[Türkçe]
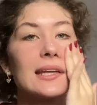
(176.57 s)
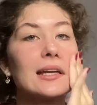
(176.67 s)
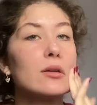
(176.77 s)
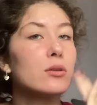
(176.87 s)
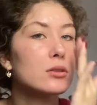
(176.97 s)

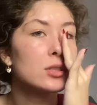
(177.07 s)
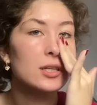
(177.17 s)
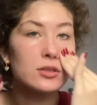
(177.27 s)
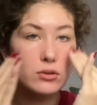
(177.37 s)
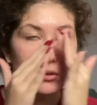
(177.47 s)
geliyordu dışarı
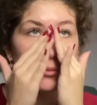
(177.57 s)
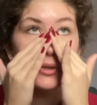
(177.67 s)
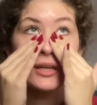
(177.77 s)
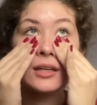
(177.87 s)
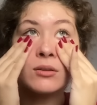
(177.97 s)
çıkıyorduk bir
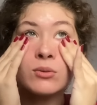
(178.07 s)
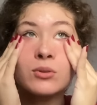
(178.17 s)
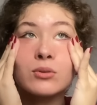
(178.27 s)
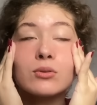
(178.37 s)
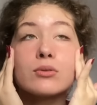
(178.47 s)
yere
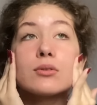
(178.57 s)
gidiyorduk.